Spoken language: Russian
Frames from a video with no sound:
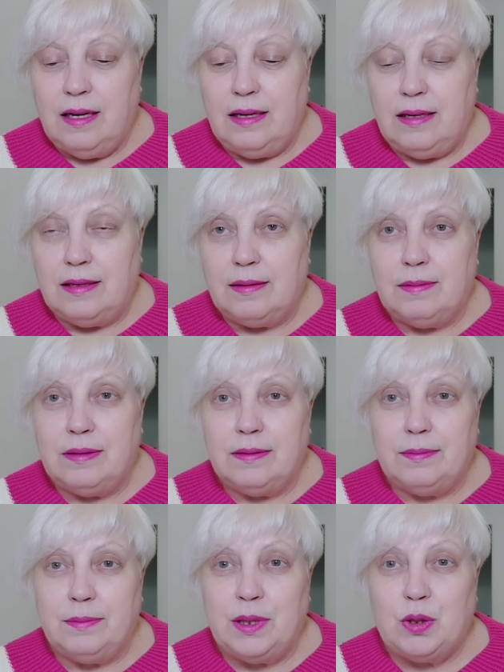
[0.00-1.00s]
э,
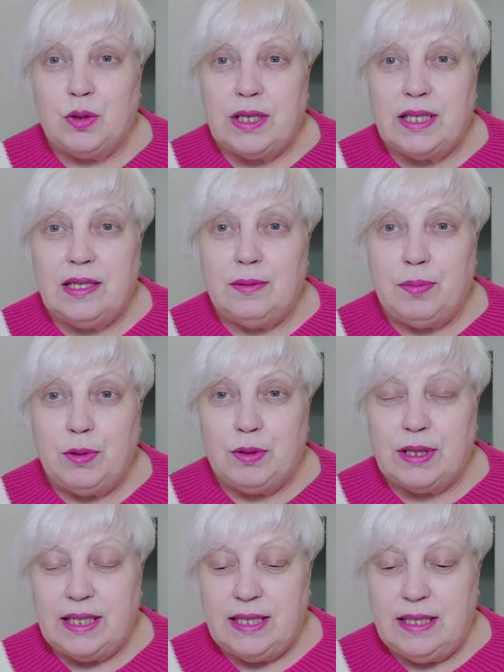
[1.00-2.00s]
минус один
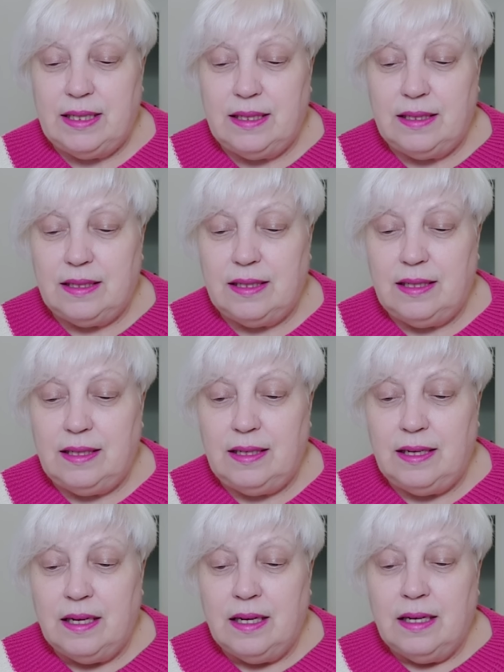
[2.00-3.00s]
плюс один.
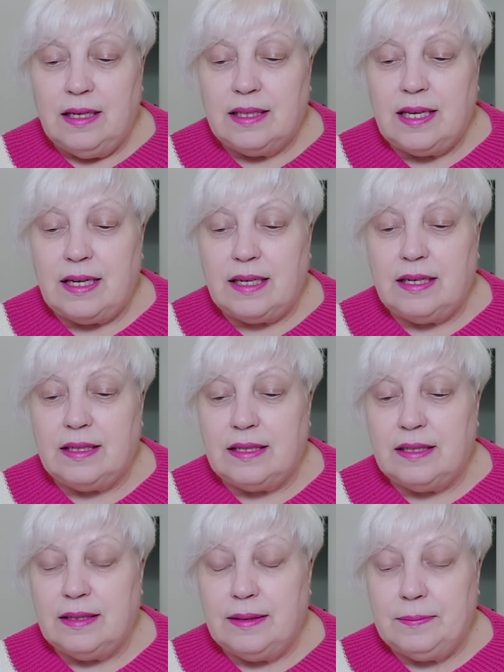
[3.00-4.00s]
И так
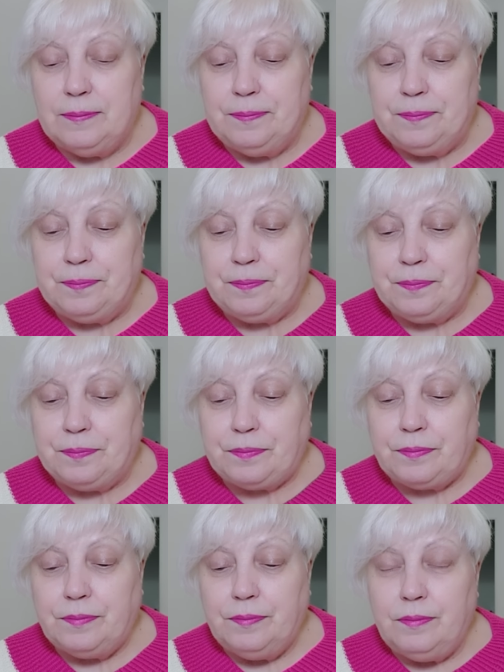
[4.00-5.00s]
как эм,
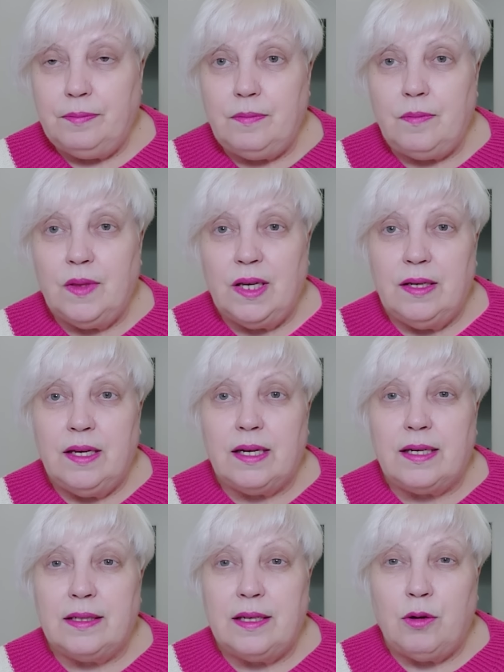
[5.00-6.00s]

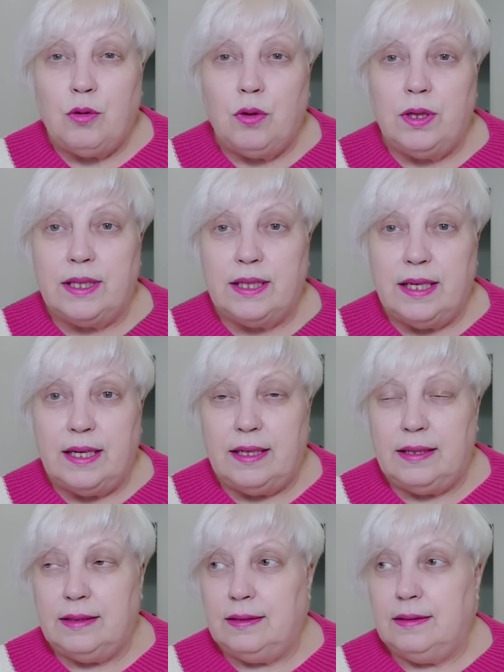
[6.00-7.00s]
я когда
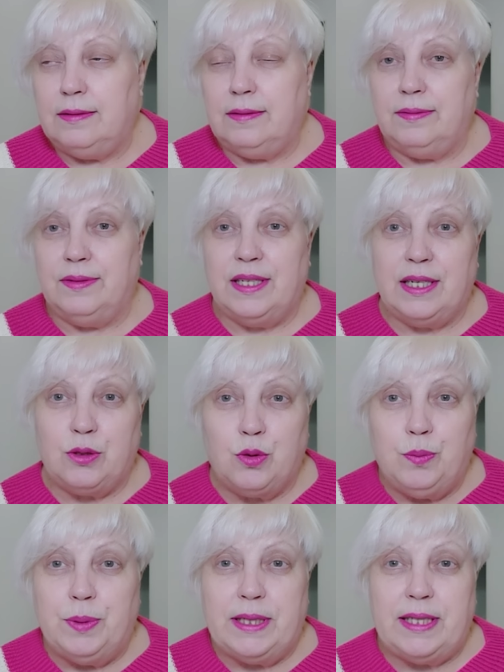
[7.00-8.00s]
холодно э,
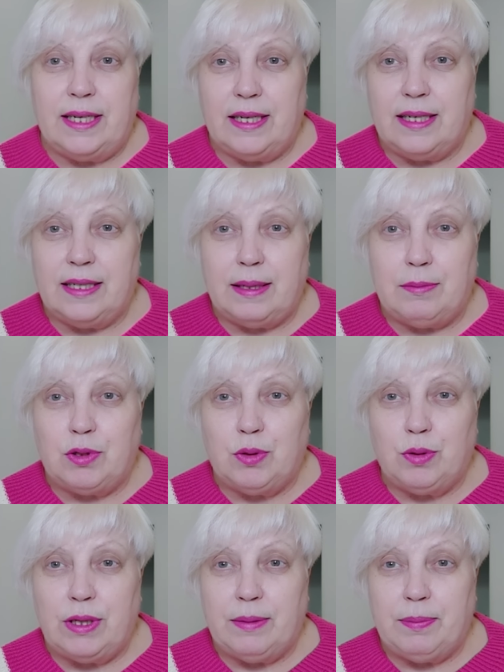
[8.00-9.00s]
выхожу быстренько, там
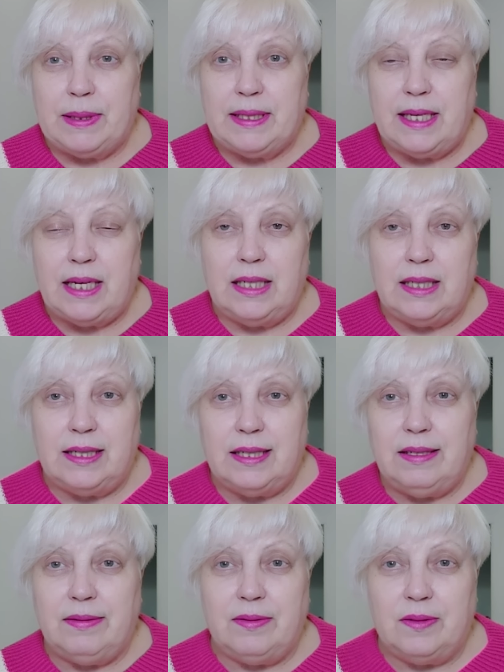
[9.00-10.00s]
что-то поставила
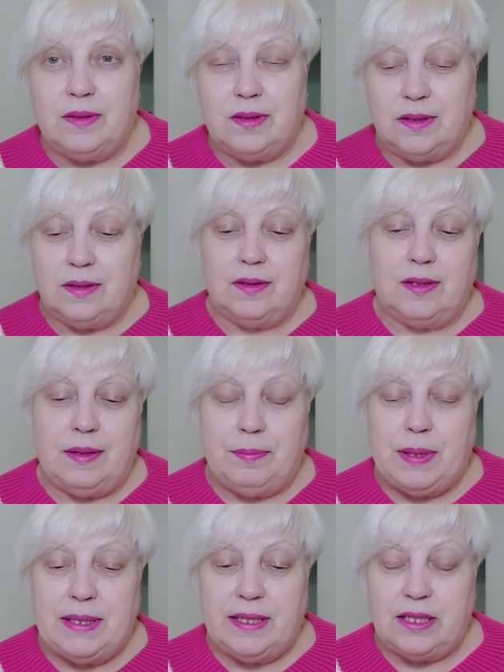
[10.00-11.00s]
и э,
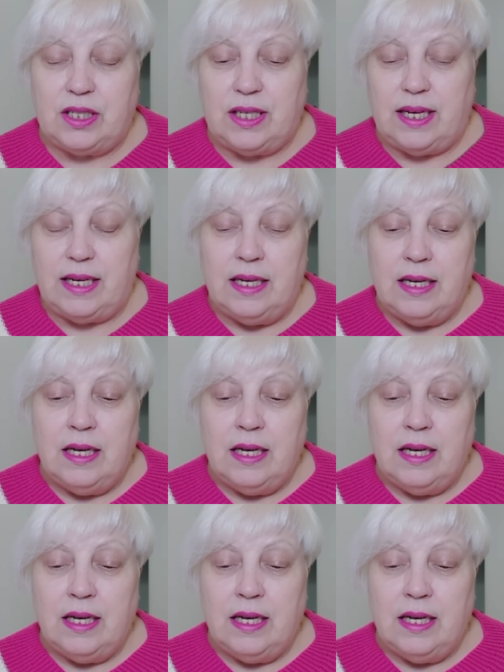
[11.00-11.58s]
опять зашла.